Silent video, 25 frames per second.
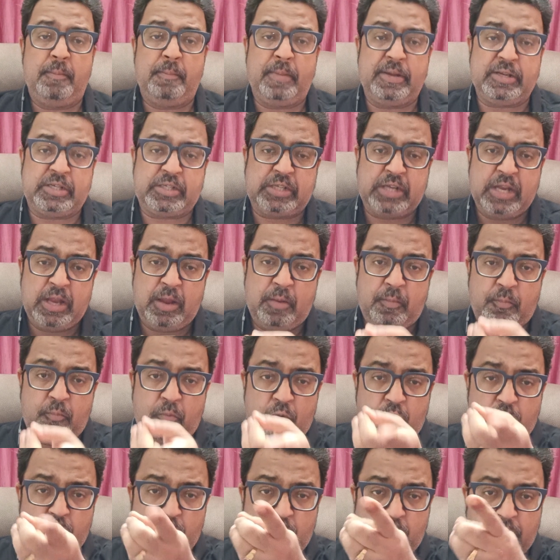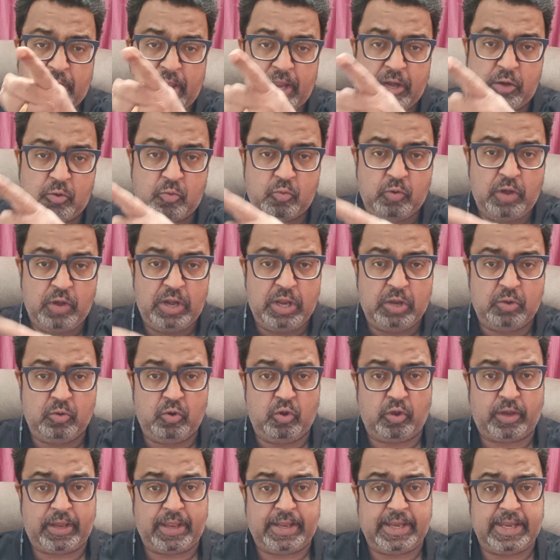বেশ বন্দুকের
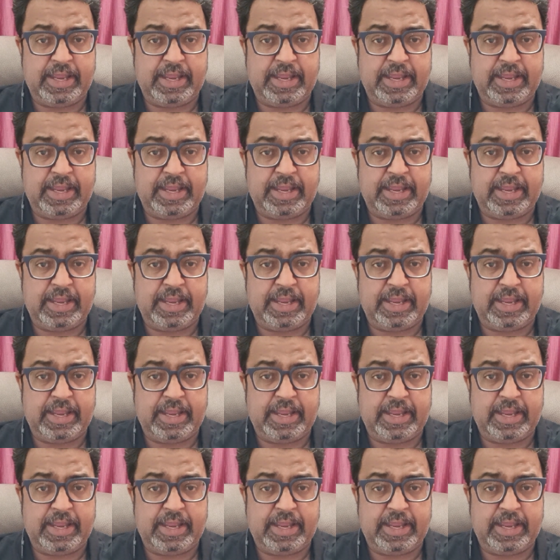গুলিগুলোকে